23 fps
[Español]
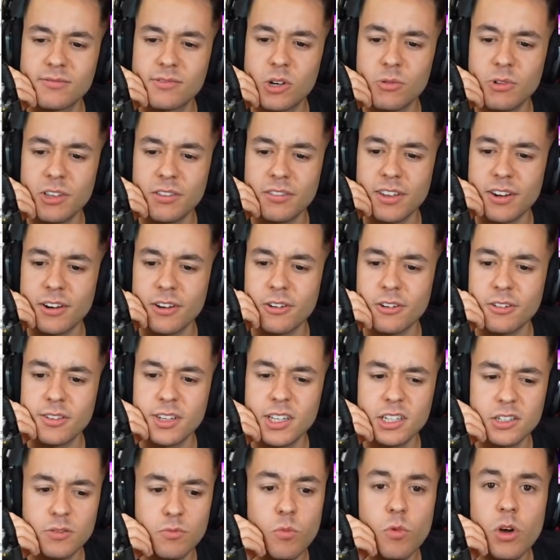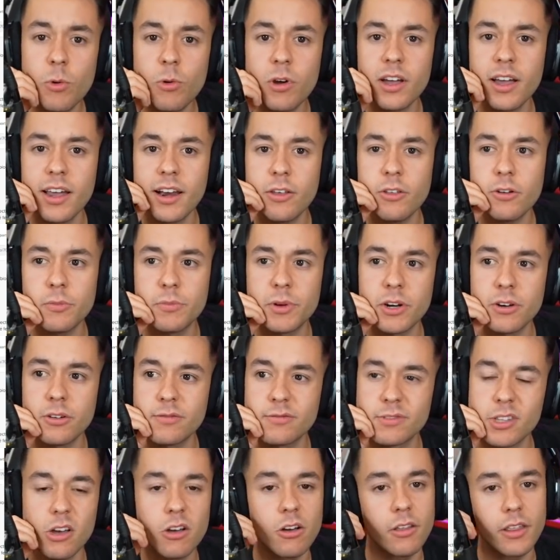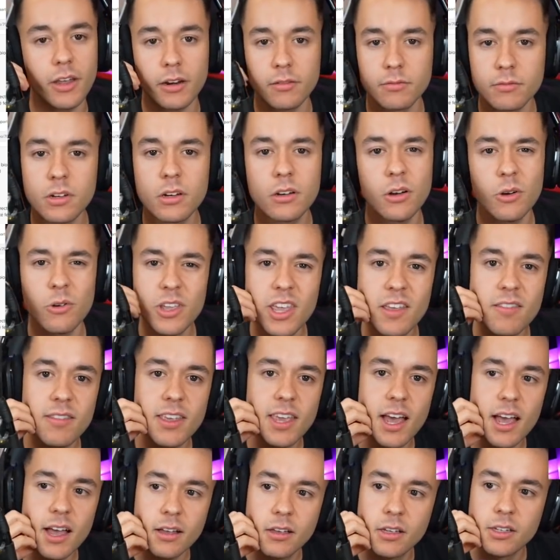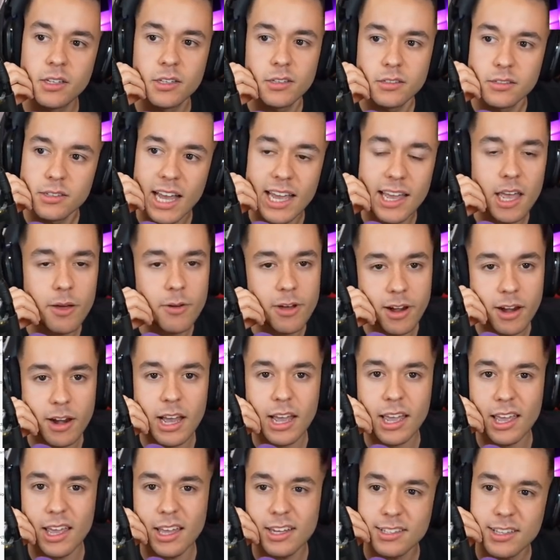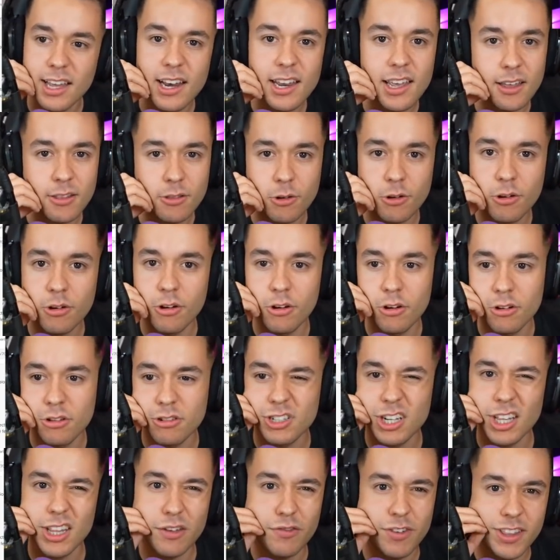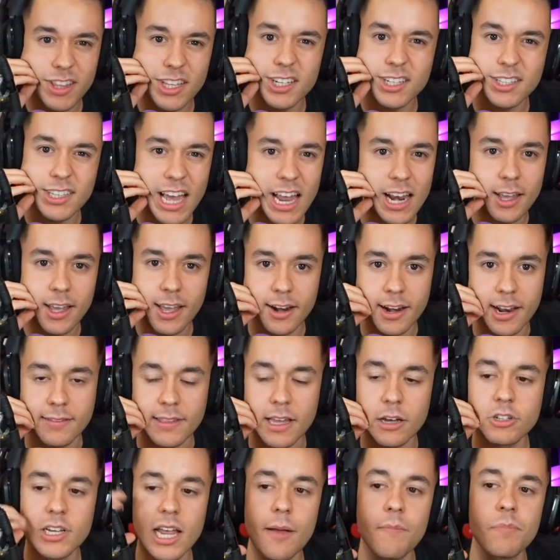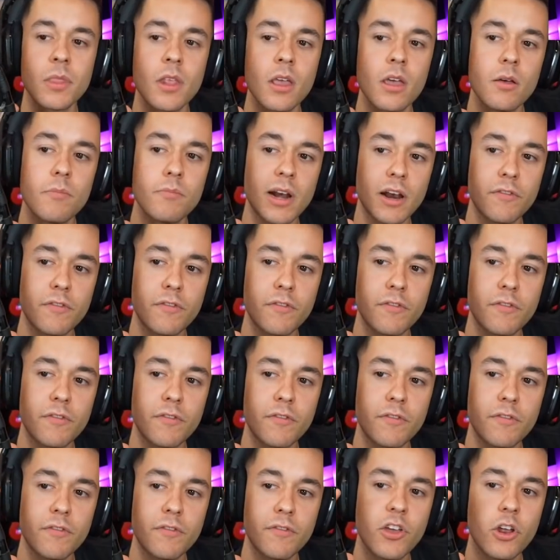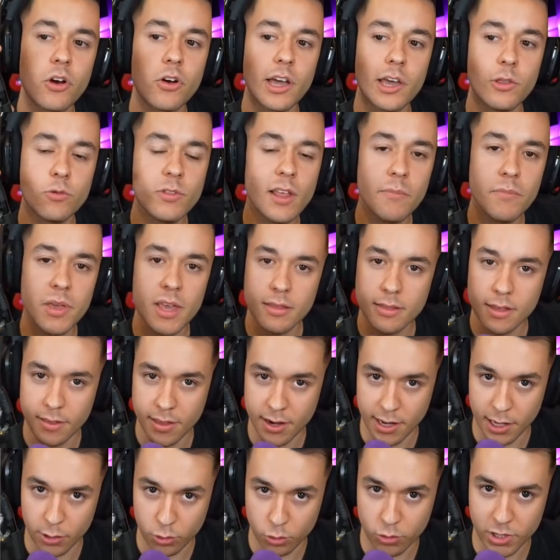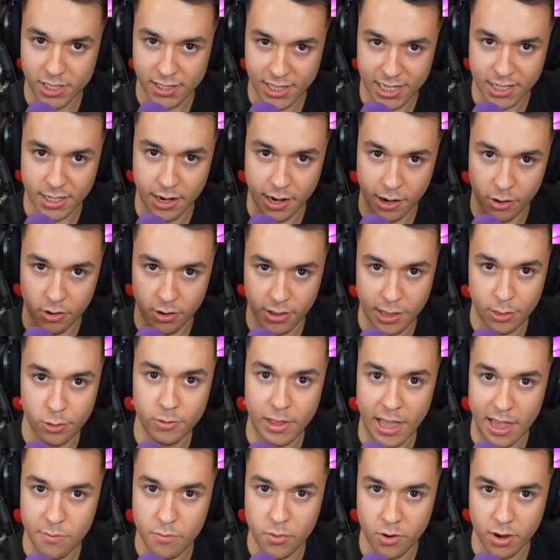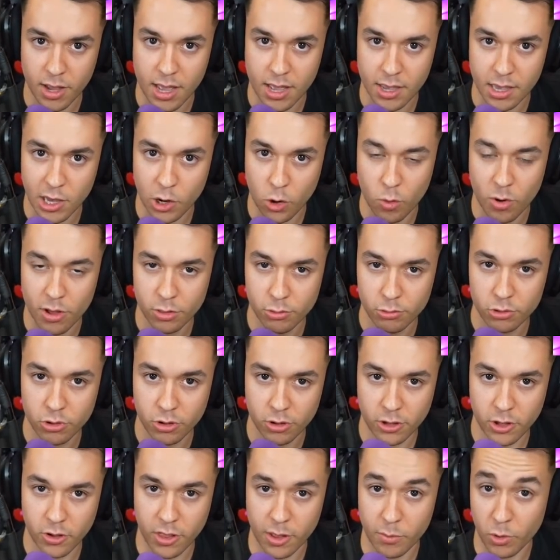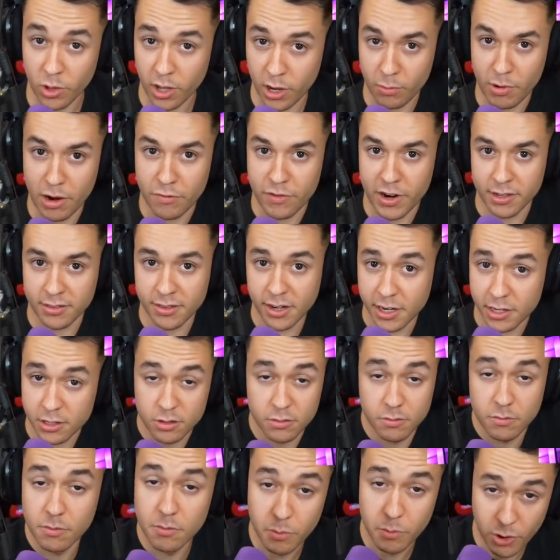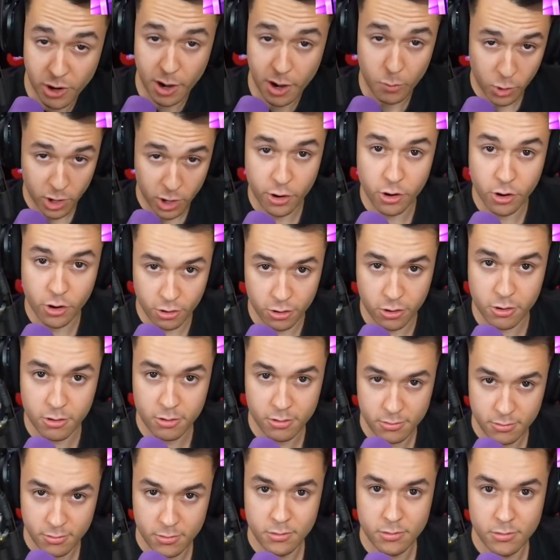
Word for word: ¿cómo decirlo? Es muy buen creador, pero, joder, hoy en día hay que ver la que está liando con los NFTs, tal, qué rata. O sea, mm. pero en un ambiente en el que tú estás recordando una época y jugando un torneo de Modern Warfare 3 por el buen rollo,